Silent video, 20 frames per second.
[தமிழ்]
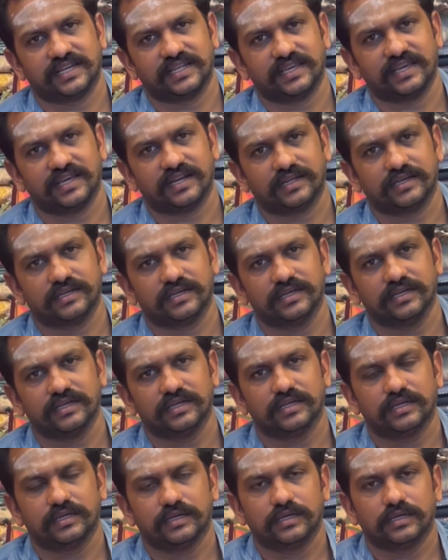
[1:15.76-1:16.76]
நிறைய
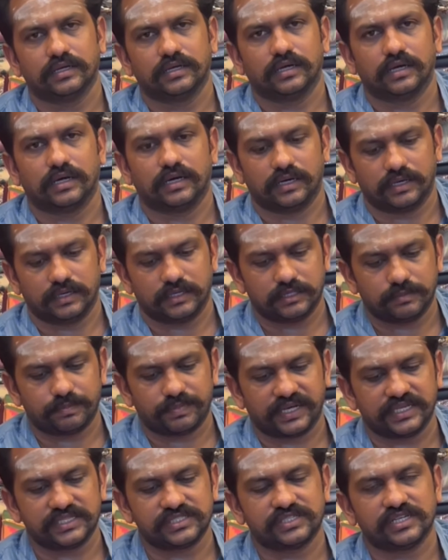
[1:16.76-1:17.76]
இருக்குது இது
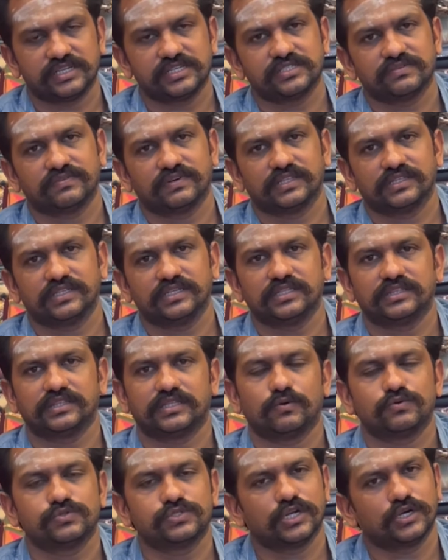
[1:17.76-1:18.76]
ப்ரைஸ் ரேஞ்சு வந்து
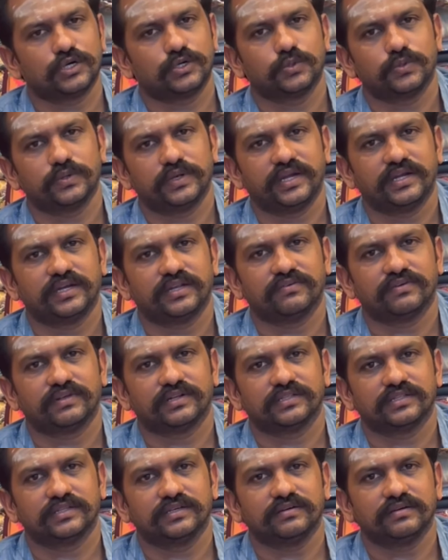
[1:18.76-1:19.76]
தௌசண்ட் டூ எயிட்டி
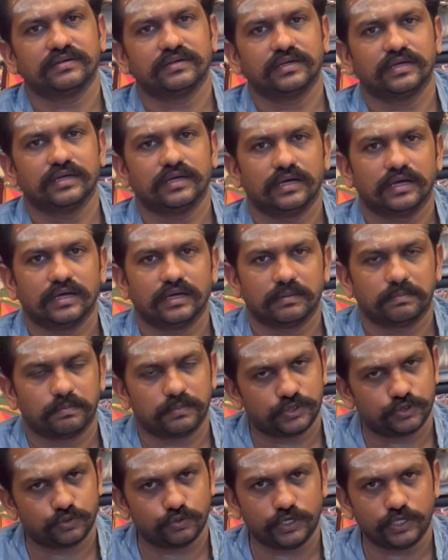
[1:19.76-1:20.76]
வருது
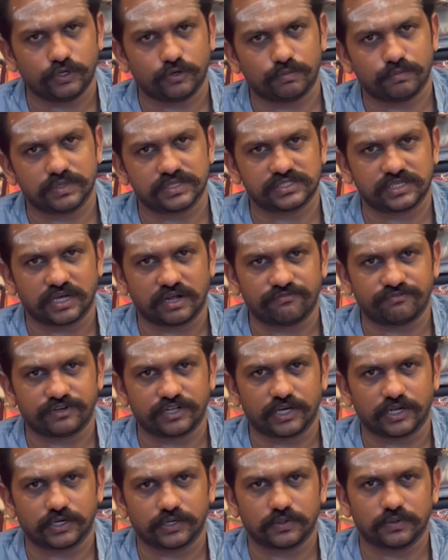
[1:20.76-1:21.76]
துணி ரொம்ப
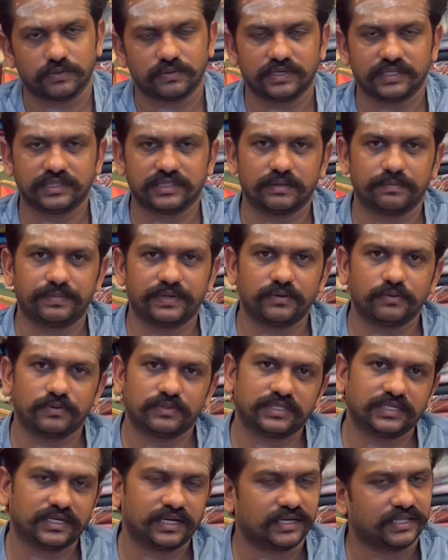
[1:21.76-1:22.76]
சாஃப்டாக இருக்கும் நித்தியப்படி
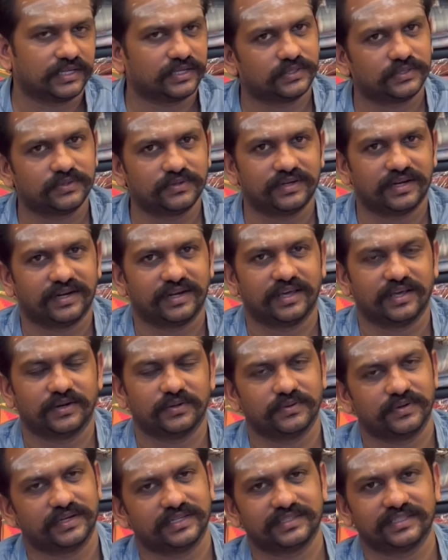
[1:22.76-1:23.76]
உறுத்தி கட்டிக்கிறதுக்கும்
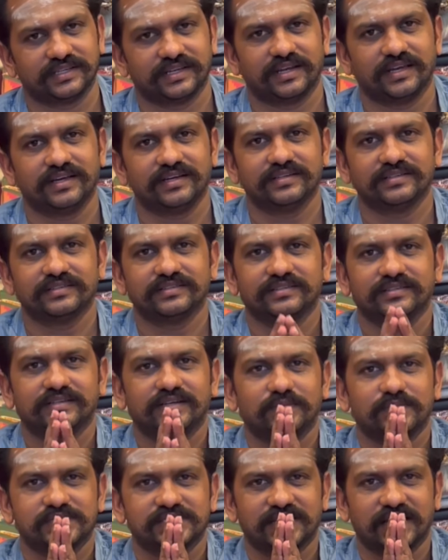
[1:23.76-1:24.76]
நல்லாயிருக்கும் எடுத்துக்கலாம்
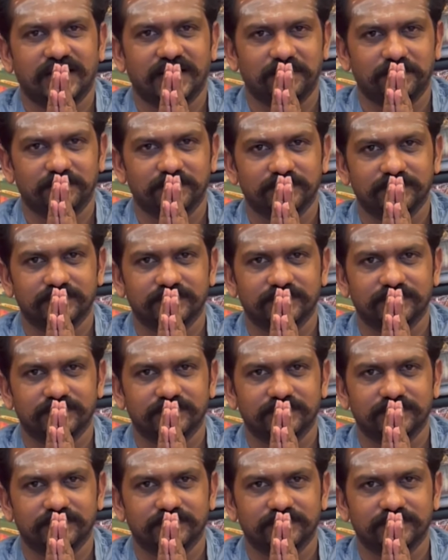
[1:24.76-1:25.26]
நமஸ்காரம்